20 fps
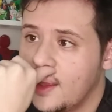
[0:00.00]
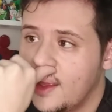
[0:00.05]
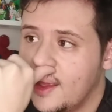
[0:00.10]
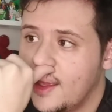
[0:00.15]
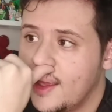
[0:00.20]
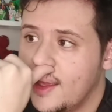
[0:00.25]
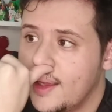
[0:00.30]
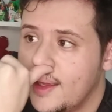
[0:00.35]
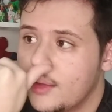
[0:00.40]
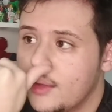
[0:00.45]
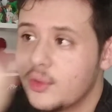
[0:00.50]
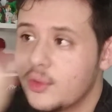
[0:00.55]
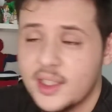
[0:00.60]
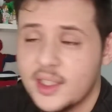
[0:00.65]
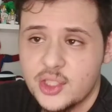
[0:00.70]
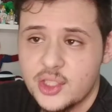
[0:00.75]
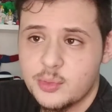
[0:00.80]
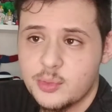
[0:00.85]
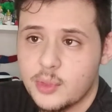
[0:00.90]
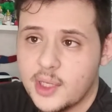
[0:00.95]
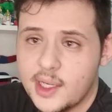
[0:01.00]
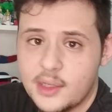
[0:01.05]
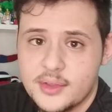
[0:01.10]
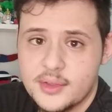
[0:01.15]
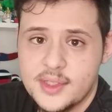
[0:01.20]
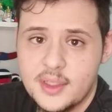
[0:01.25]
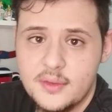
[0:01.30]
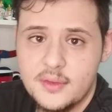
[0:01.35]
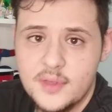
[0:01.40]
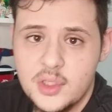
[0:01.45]
É, eu nunca deixo meu canal
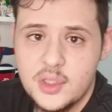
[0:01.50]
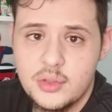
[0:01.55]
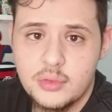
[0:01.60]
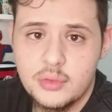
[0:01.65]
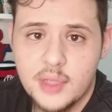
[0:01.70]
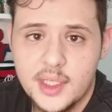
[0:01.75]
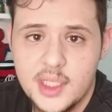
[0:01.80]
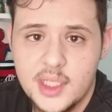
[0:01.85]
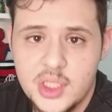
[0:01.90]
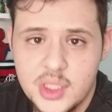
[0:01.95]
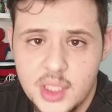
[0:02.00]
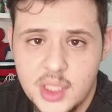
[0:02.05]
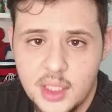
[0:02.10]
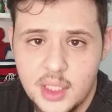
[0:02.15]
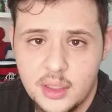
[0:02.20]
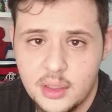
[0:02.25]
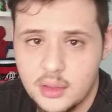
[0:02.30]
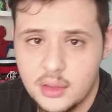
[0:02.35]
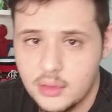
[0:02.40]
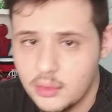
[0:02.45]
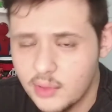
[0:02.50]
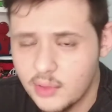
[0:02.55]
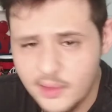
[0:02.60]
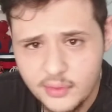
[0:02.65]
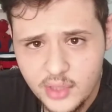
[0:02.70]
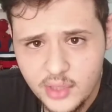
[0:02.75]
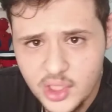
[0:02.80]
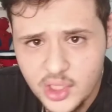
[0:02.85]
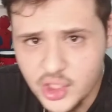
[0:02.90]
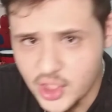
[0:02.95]
sem vídeo, nunca deixei. E nunca
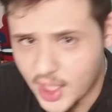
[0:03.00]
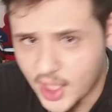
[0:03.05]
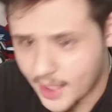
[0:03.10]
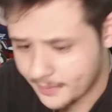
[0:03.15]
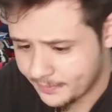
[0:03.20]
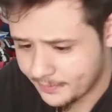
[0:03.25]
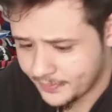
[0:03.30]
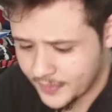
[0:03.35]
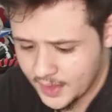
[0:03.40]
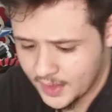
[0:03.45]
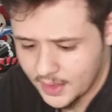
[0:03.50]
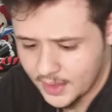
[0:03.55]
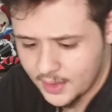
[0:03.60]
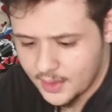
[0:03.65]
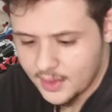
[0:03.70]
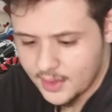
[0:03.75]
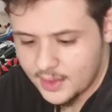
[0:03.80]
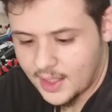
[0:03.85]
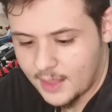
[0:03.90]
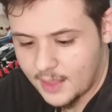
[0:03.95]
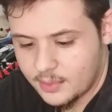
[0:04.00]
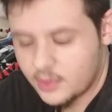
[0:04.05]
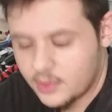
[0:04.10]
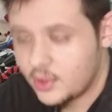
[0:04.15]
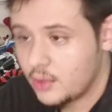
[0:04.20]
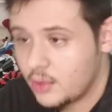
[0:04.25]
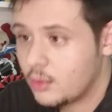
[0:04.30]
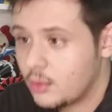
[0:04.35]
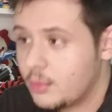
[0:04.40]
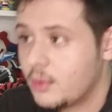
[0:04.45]
vou deixar, tá? Porque eu
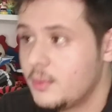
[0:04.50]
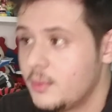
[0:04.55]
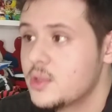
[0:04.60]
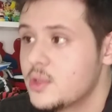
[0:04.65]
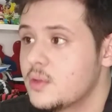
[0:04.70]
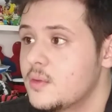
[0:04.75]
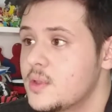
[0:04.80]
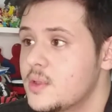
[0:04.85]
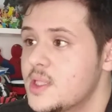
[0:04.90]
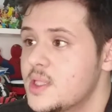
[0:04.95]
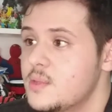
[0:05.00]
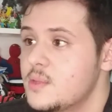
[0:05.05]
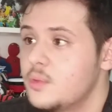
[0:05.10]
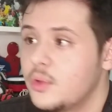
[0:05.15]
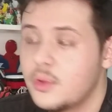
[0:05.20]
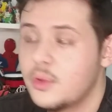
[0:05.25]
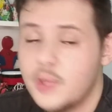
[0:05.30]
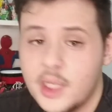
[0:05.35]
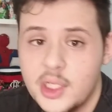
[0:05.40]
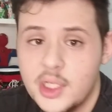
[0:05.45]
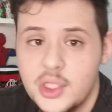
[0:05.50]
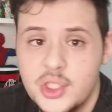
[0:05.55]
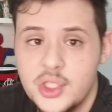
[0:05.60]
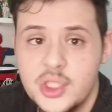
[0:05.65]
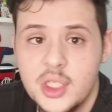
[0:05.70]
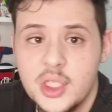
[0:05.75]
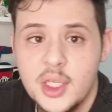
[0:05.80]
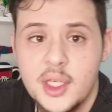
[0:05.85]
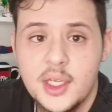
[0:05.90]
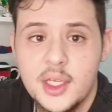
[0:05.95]
tenho um compromisso com vocês muito
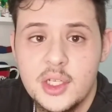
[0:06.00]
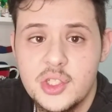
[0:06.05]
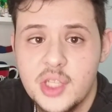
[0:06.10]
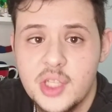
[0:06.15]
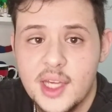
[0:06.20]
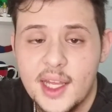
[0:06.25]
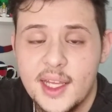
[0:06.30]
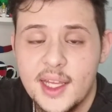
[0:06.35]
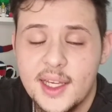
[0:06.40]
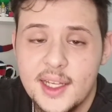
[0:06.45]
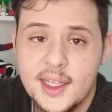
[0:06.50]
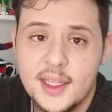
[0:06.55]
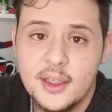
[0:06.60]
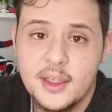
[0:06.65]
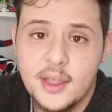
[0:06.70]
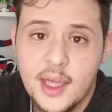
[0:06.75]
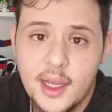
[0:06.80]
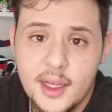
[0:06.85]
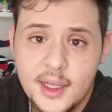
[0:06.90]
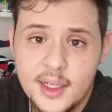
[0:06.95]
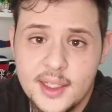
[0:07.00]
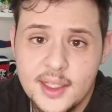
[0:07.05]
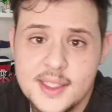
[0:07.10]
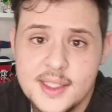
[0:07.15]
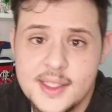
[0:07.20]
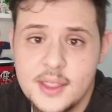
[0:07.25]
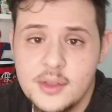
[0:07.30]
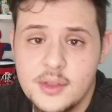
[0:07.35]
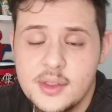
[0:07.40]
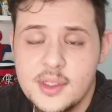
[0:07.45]
grande. Eu já quero, quero
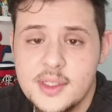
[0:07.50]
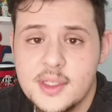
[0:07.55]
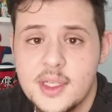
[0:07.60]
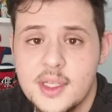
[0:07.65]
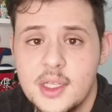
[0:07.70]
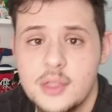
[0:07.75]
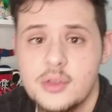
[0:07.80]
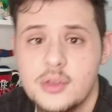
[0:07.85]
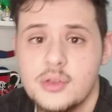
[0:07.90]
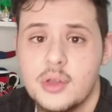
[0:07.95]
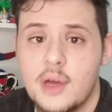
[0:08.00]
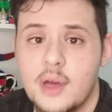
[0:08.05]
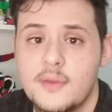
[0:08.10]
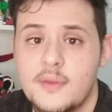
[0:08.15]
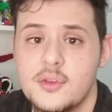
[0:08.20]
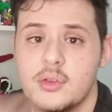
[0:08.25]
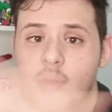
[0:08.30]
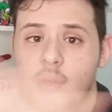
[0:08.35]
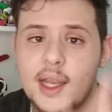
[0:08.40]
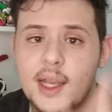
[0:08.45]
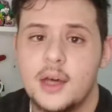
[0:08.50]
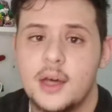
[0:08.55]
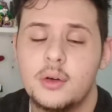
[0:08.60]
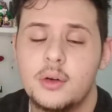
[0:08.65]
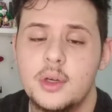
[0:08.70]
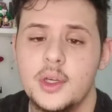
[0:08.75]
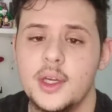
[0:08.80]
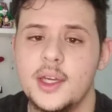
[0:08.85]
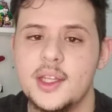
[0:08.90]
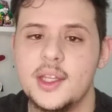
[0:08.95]
agradecer os inscritos novos no
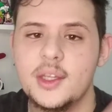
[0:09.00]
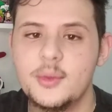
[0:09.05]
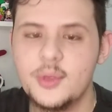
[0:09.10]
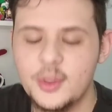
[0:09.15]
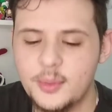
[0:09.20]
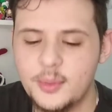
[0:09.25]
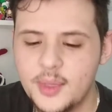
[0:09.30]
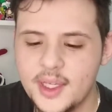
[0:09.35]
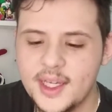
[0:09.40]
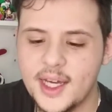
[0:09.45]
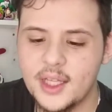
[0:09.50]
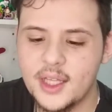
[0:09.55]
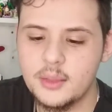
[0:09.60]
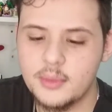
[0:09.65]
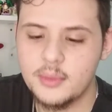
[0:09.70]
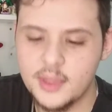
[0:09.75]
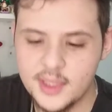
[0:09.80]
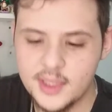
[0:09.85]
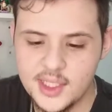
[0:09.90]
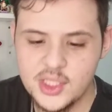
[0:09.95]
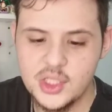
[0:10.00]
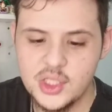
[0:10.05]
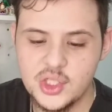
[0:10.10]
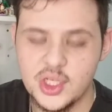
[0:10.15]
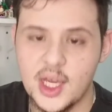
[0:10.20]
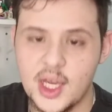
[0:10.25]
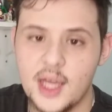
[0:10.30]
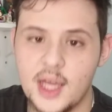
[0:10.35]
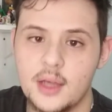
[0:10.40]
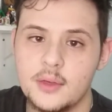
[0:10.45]
canal. Então, muito obrigado, mano, desde
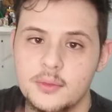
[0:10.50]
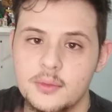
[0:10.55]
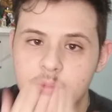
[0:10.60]
já.